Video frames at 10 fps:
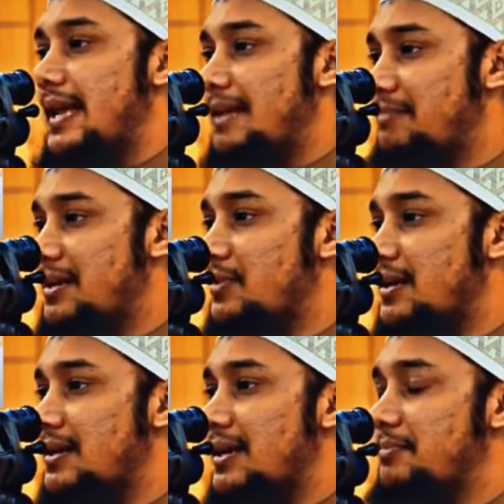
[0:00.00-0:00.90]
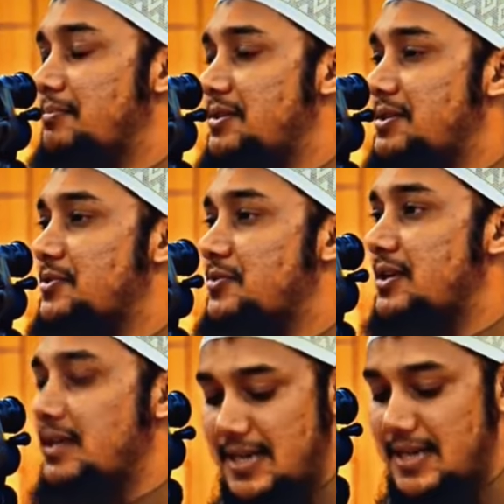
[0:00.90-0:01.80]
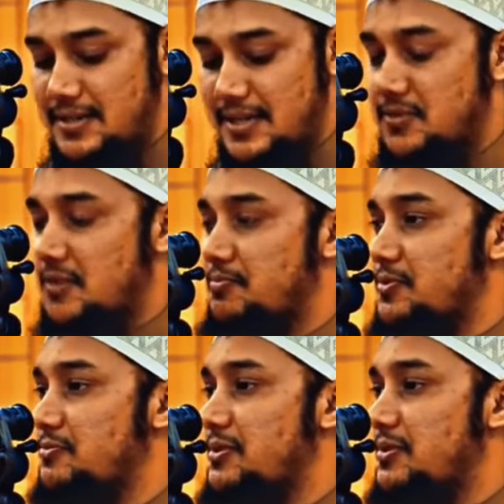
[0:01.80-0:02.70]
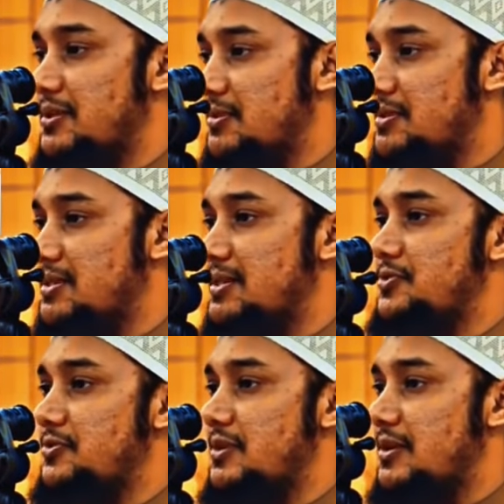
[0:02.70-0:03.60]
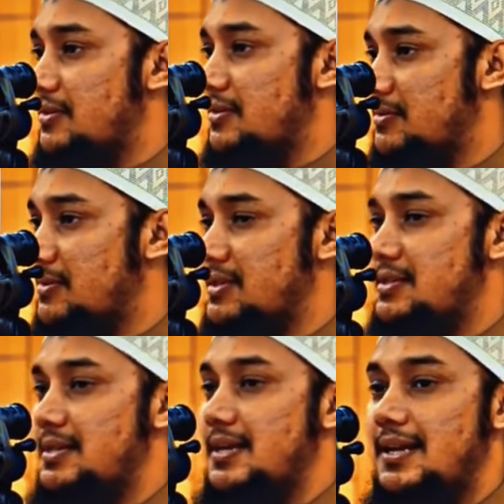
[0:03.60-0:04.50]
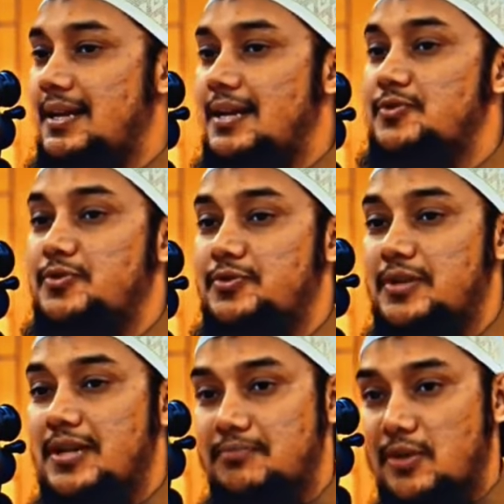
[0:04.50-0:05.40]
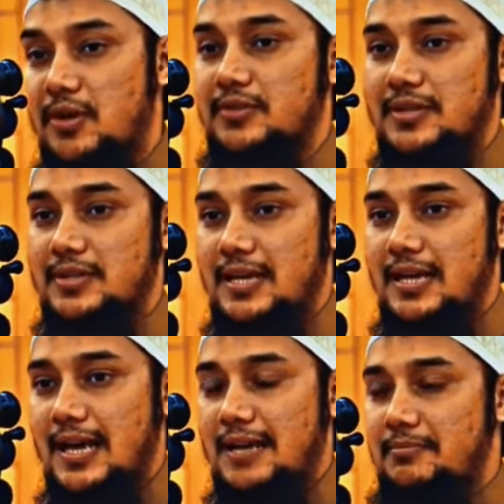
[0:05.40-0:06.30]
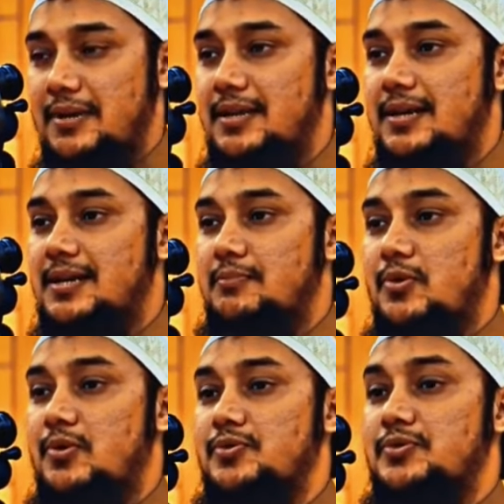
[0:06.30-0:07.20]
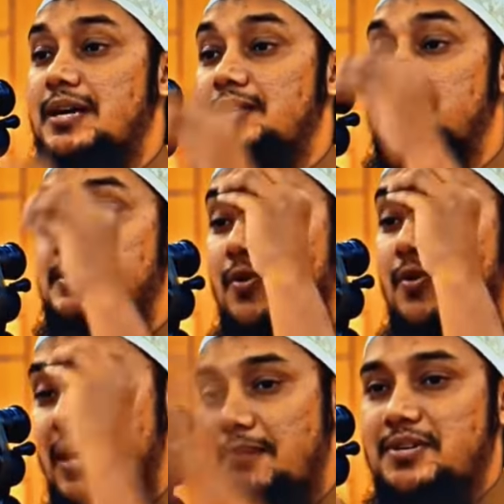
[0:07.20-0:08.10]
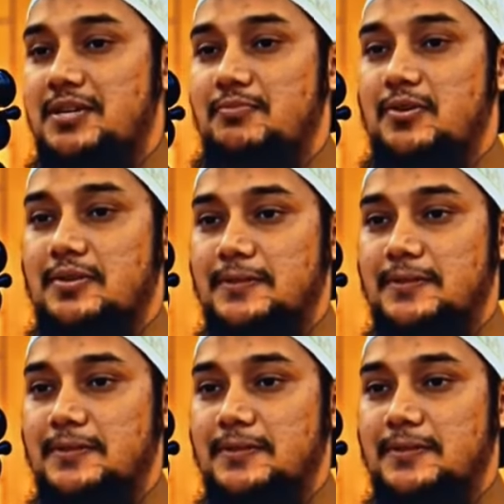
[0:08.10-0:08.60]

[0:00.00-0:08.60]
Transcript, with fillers: এই মেয়েগুলার আপনি বিশ্বাস করেন এই টিকটক প্রজন্মের কথা বলছি কিশোর গ্যাংয়ের কথা বলছি ছেলেরা যতটা না বধ এই মেয়েদের একটা বড় অংশ তার চেয়ে অনেক বেশি বধ